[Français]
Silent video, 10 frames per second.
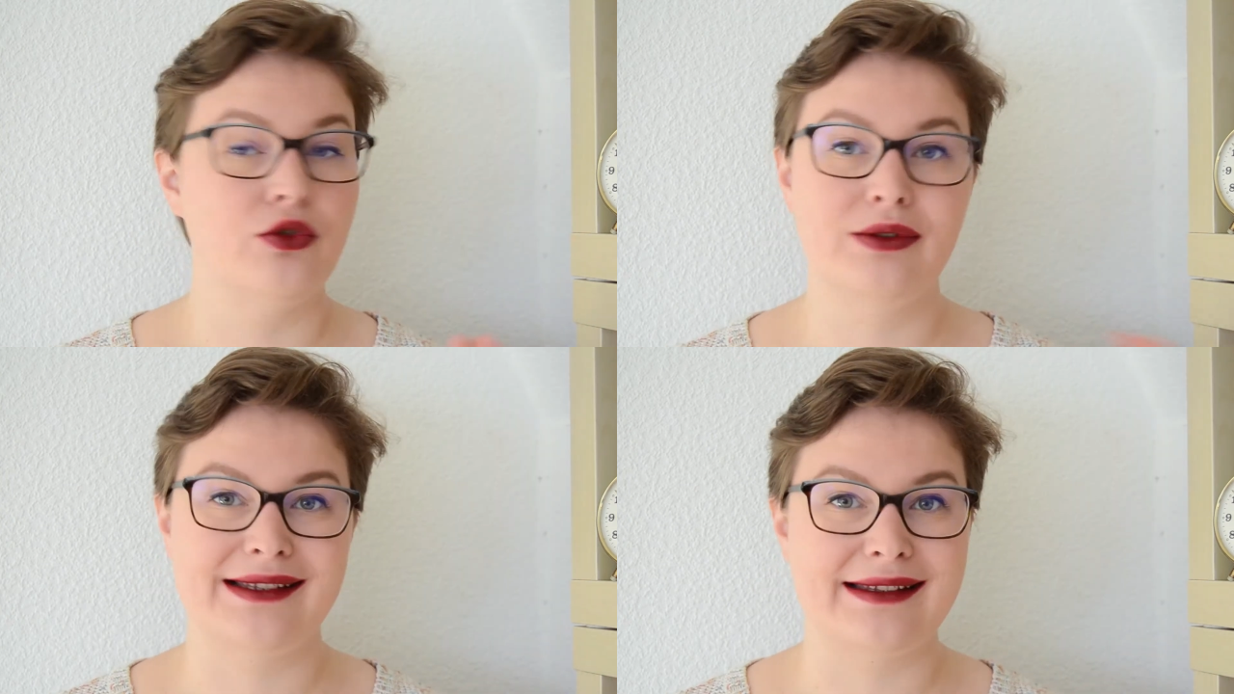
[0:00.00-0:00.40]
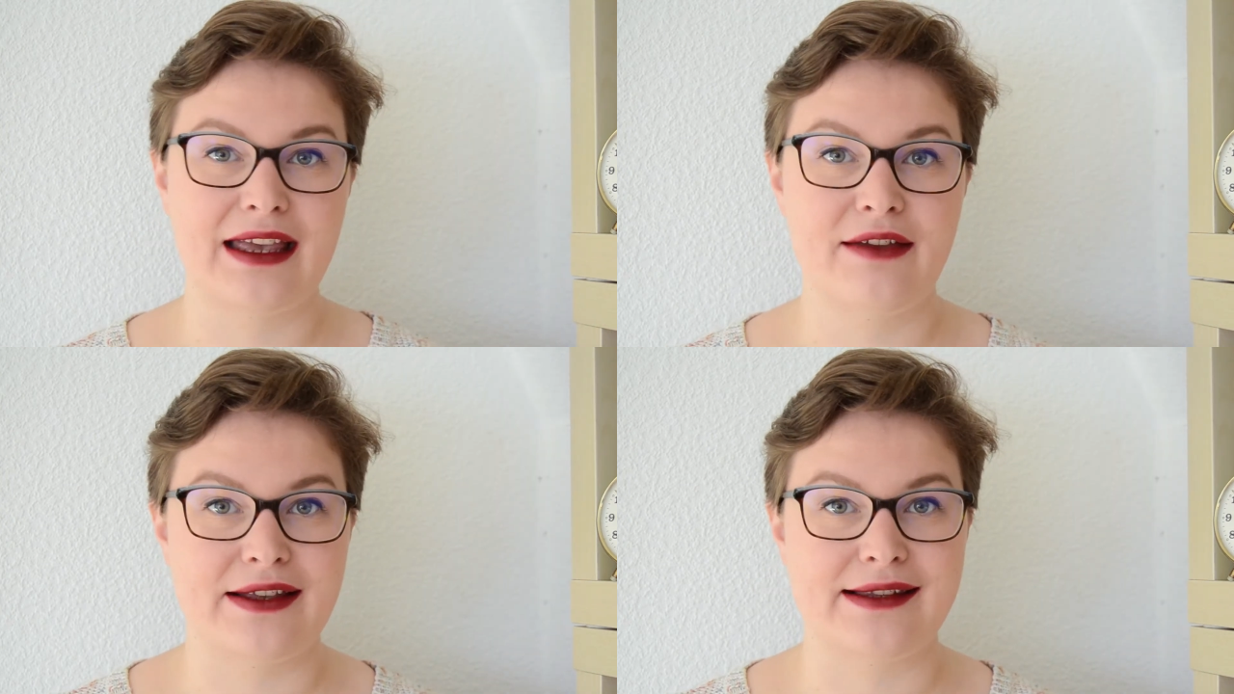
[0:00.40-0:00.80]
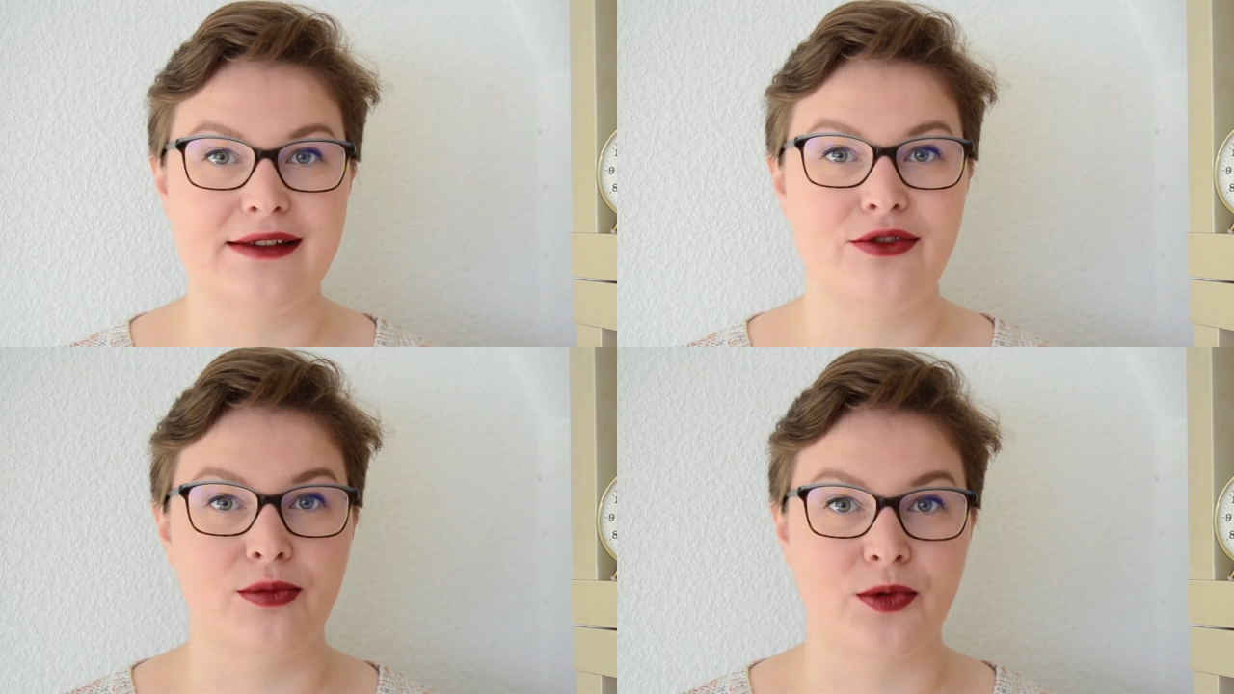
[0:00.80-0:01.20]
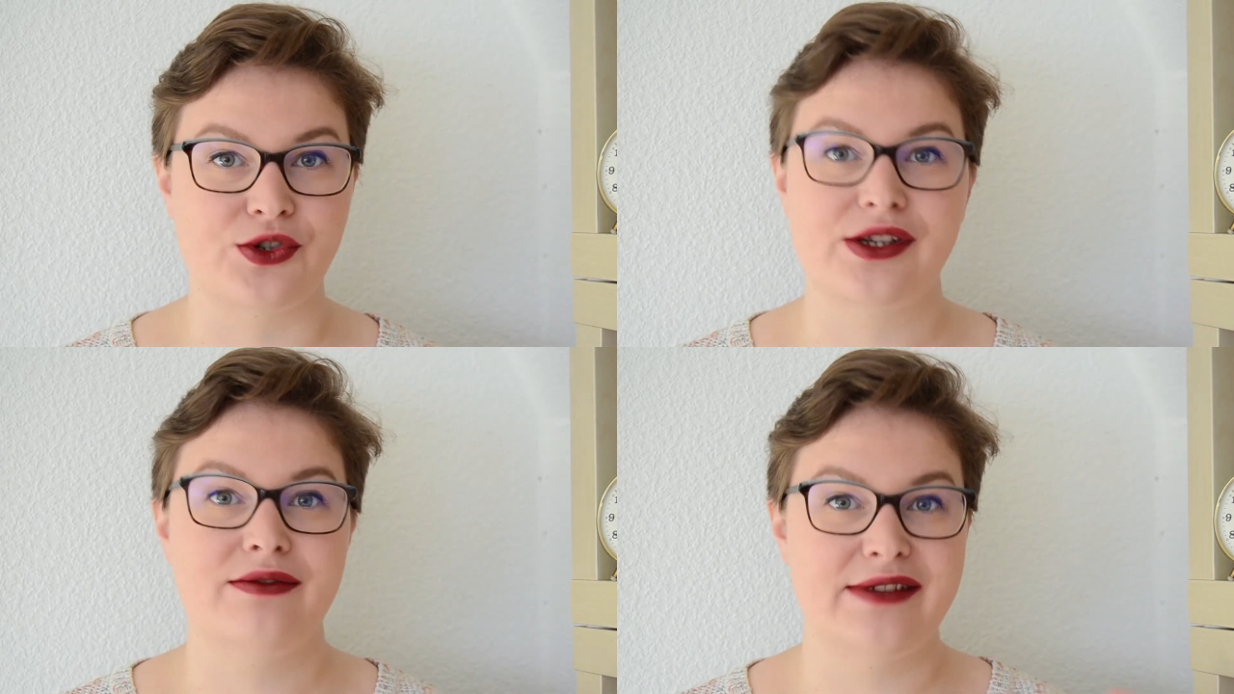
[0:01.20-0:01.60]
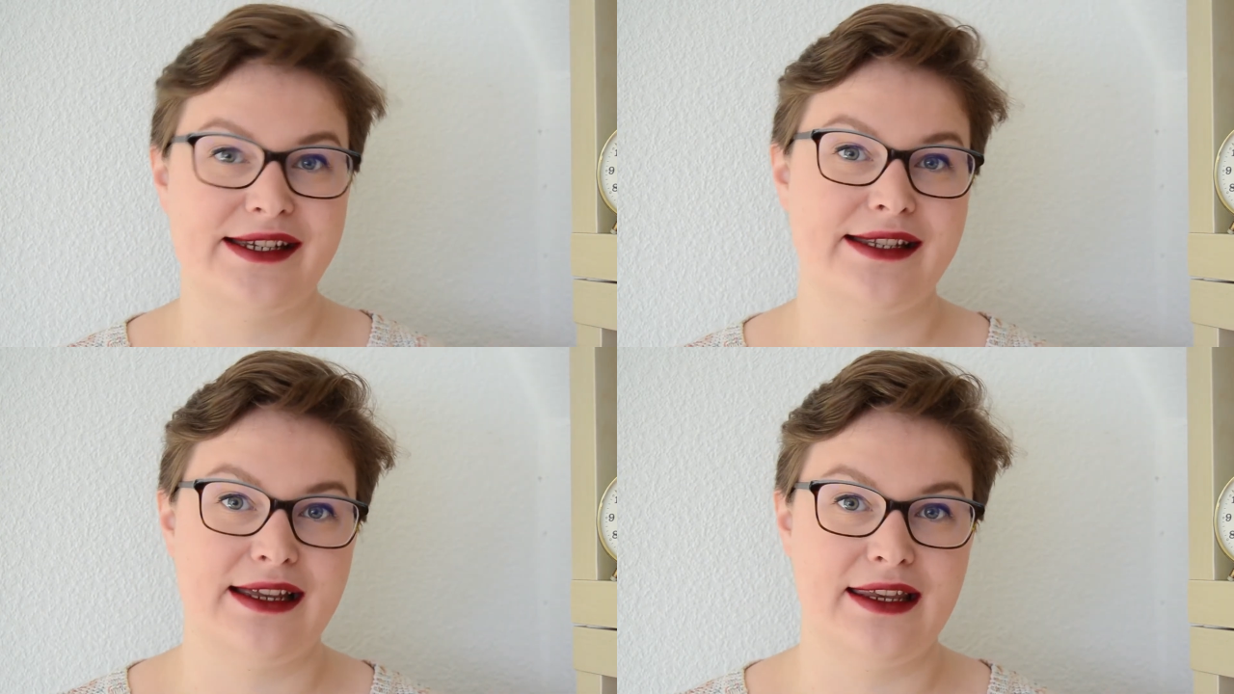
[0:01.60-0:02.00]
donc c'est très facile de manger
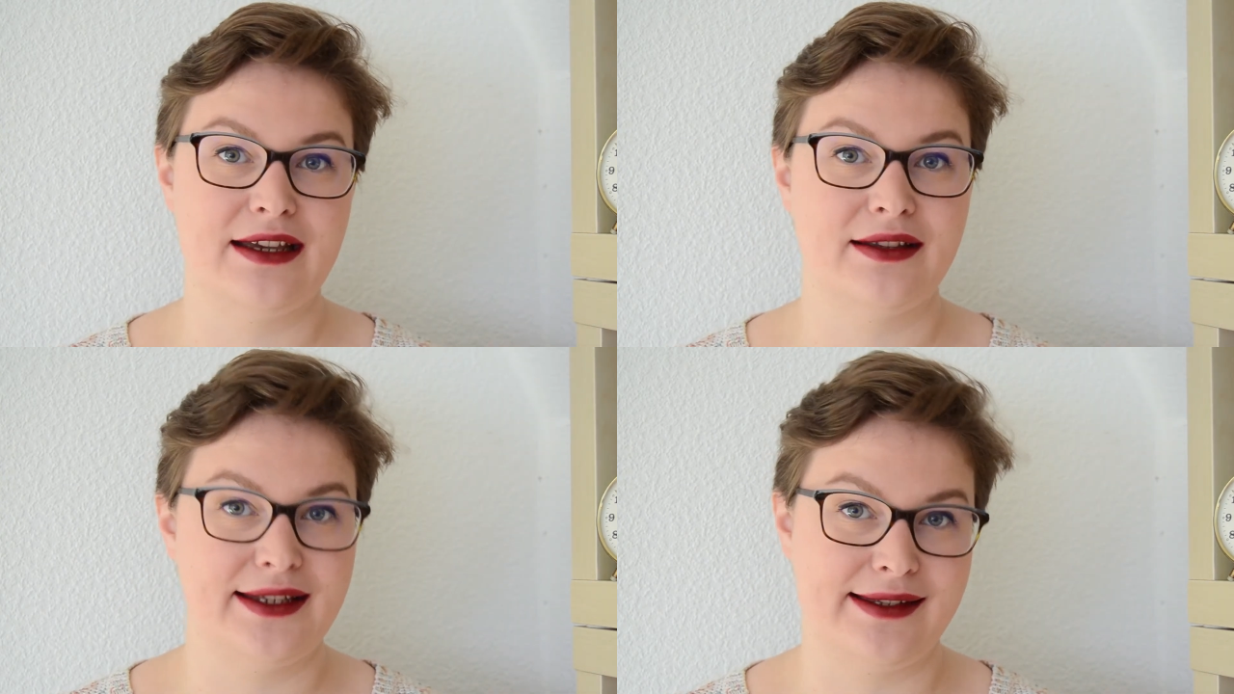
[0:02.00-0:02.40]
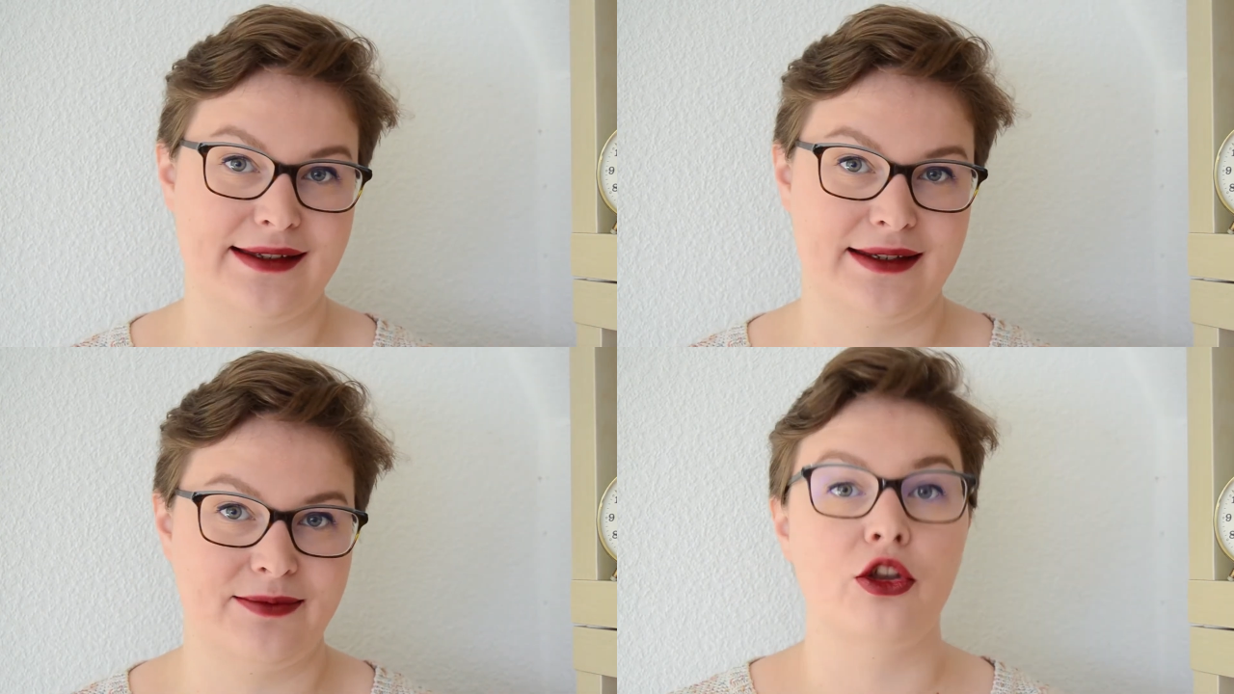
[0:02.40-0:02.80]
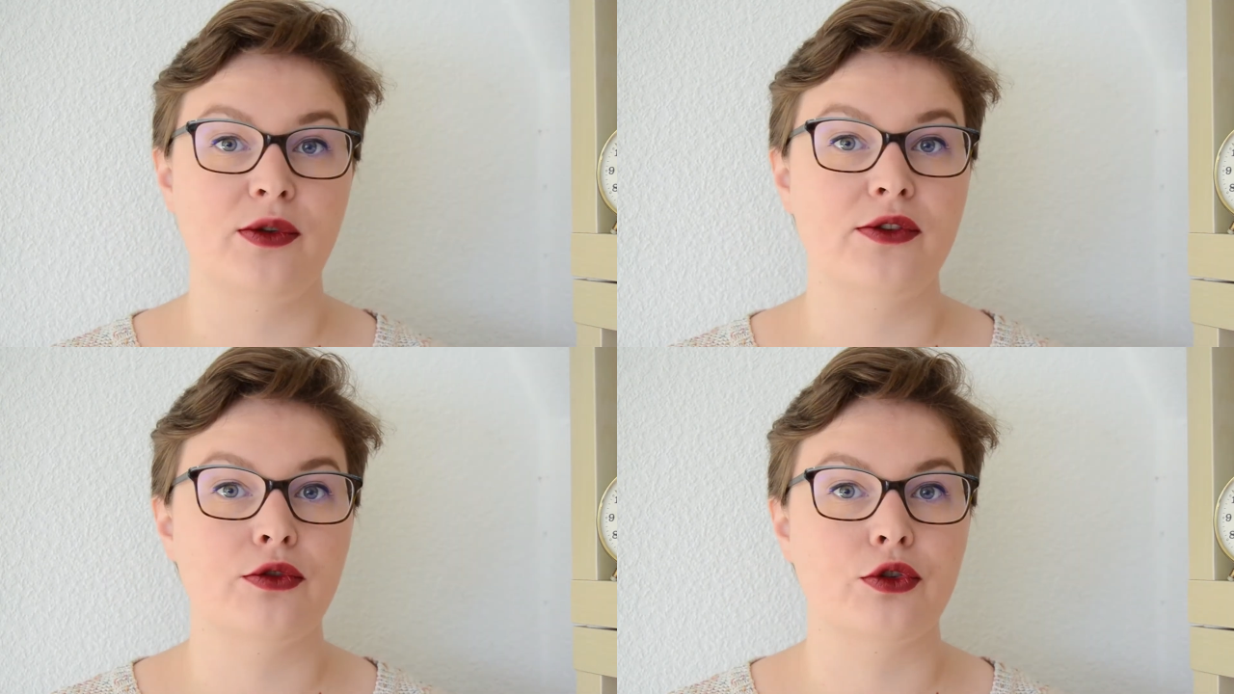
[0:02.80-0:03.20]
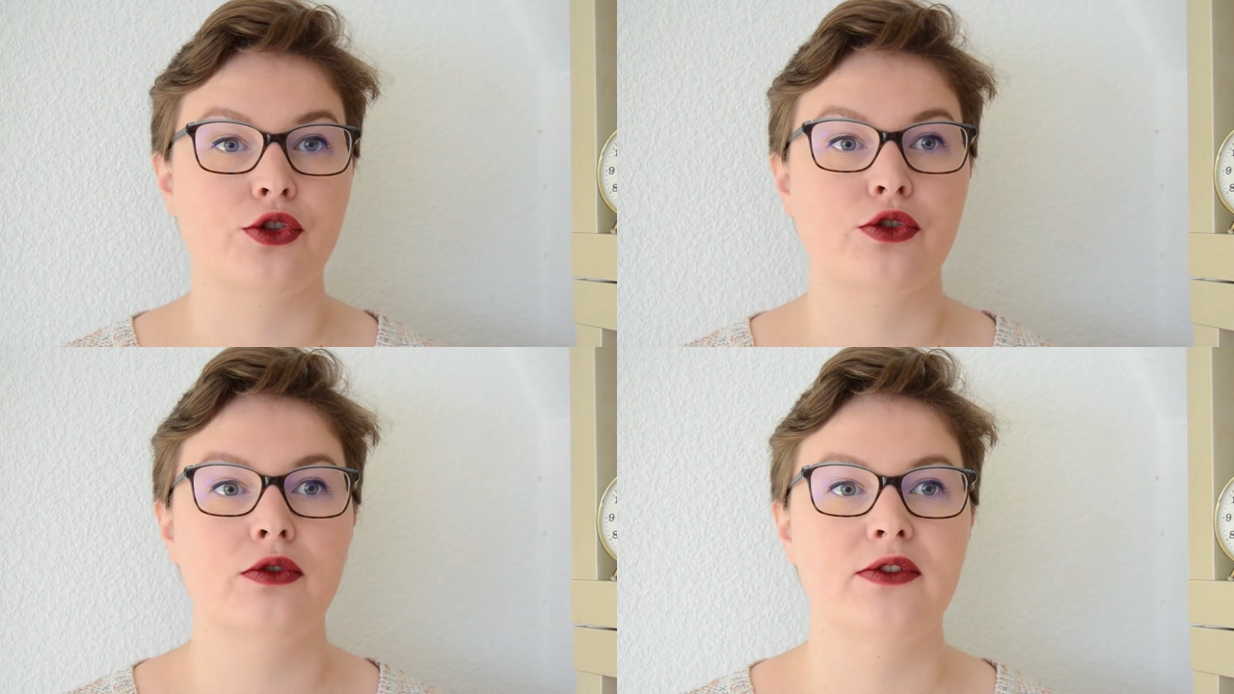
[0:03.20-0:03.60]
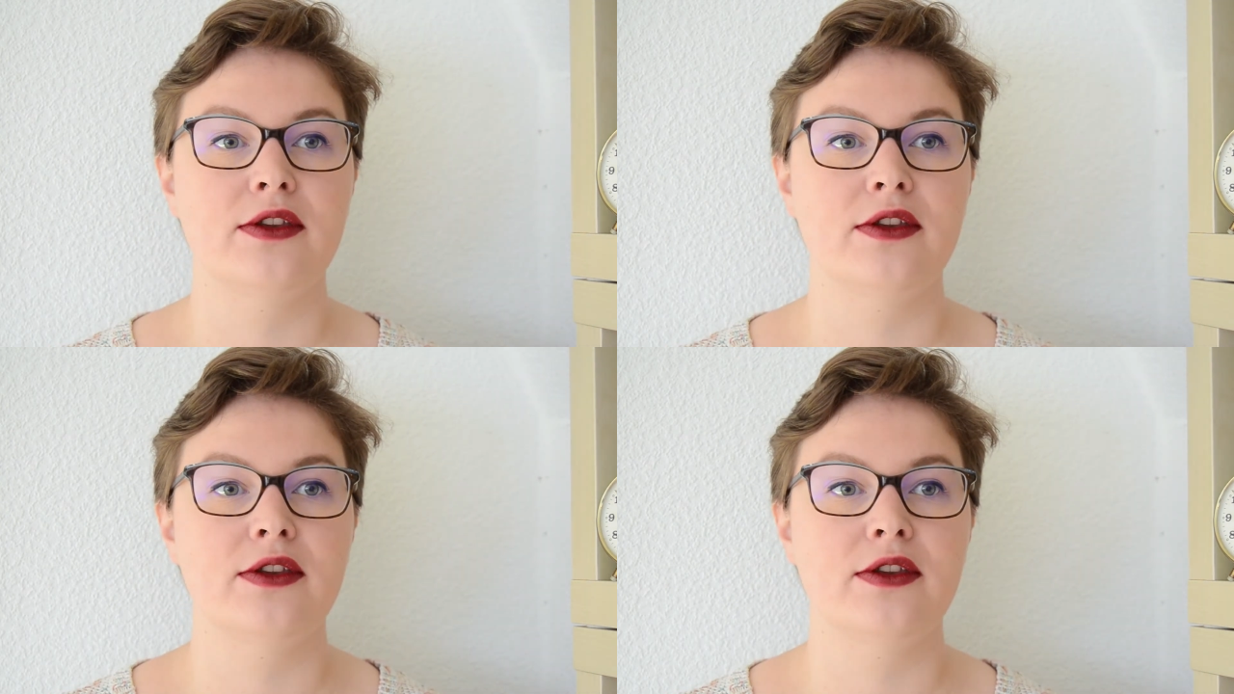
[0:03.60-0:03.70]
végétalien ici. Ensuite, autre chose